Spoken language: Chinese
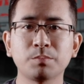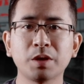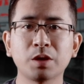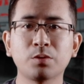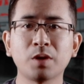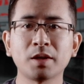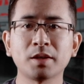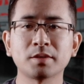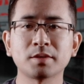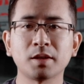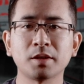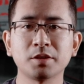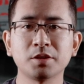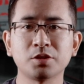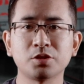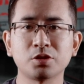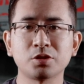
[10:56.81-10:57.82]
被关联在了
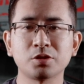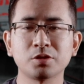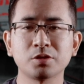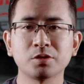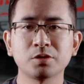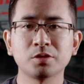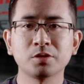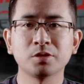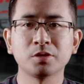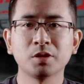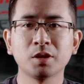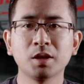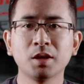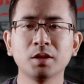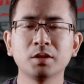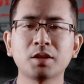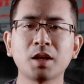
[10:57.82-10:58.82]
一起。
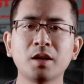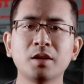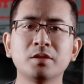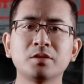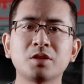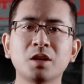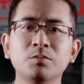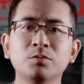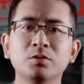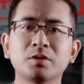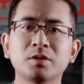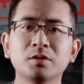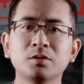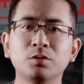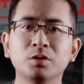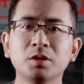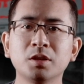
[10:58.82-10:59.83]
但詹姆
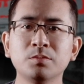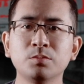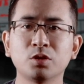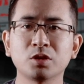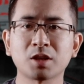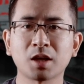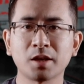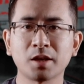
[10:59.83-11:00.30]
斯·罗登谋杀